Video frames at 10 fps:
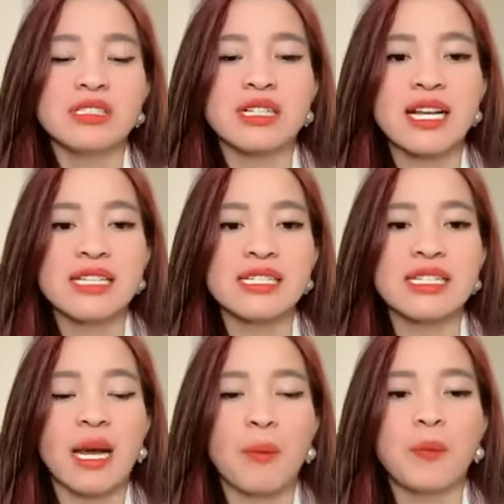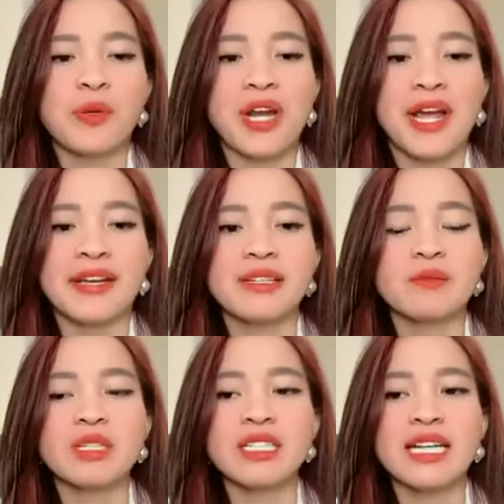và các anh chị ngập tràn
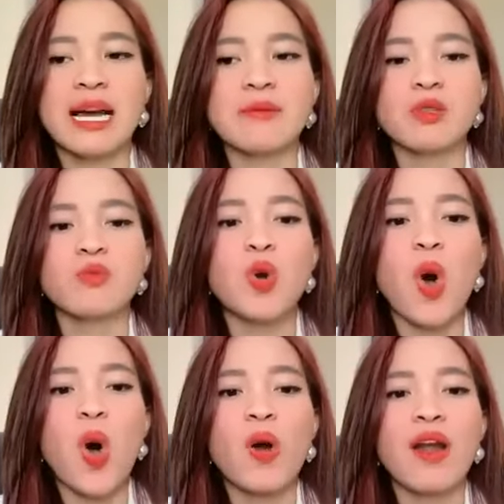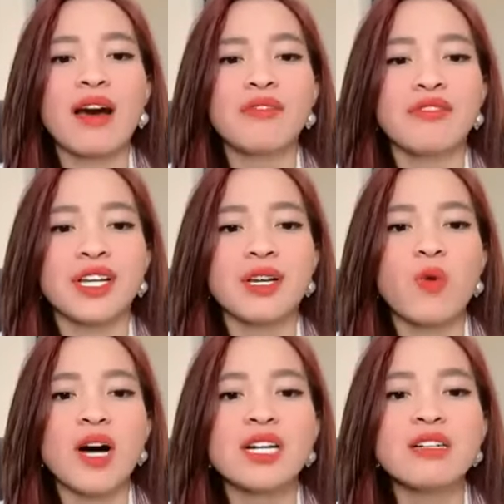trong những cái cảm xúc lo lắng về cái
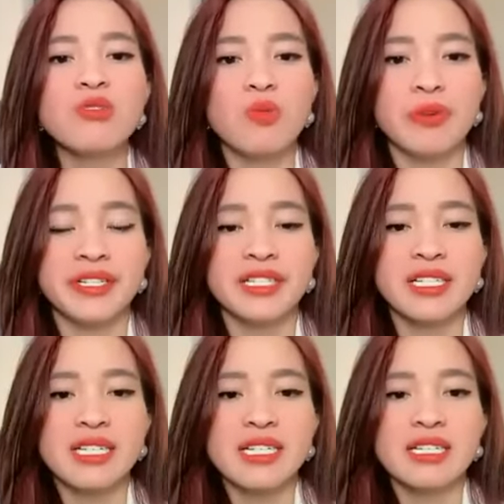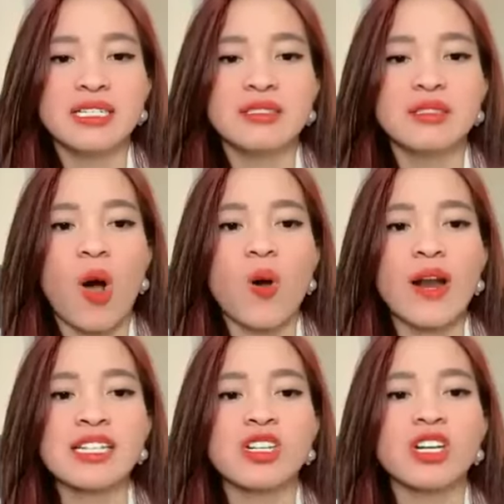quá khứ của mình, lo
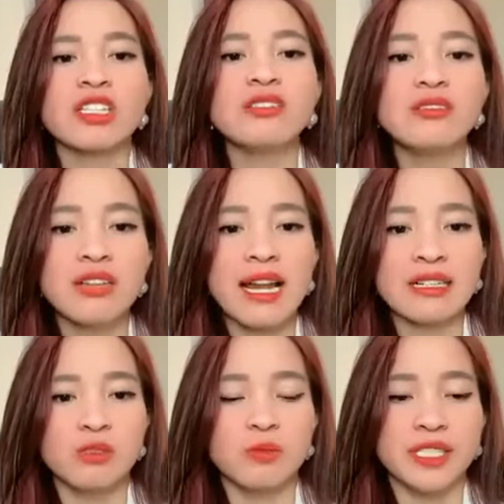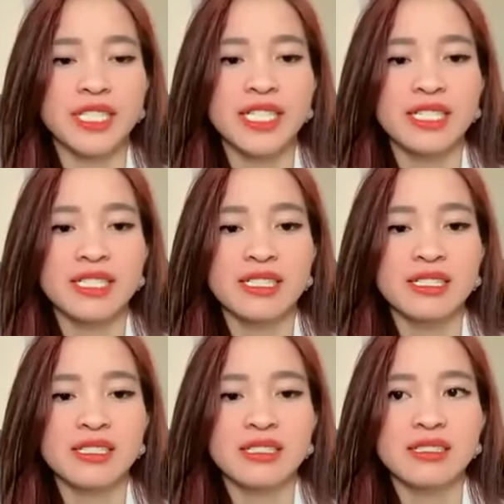lắng cho cái tương lai của mình ấy,
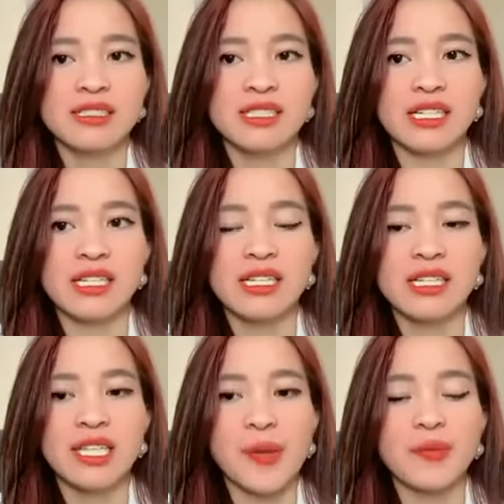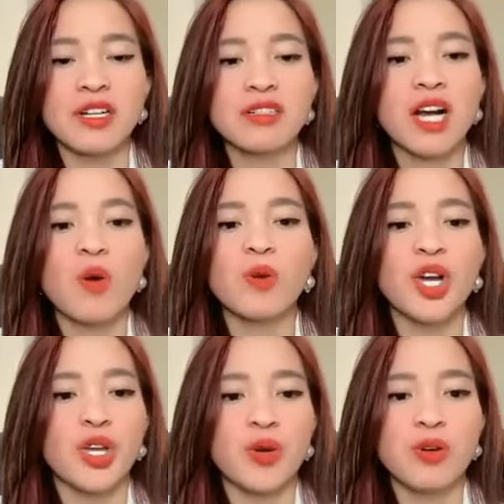thì tiềm thức nó không có
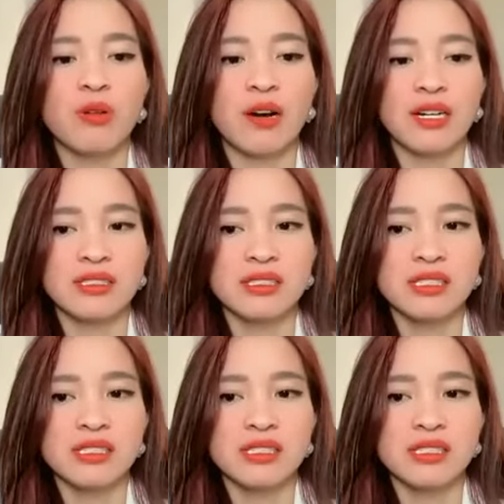hiểu đâu ạ. À,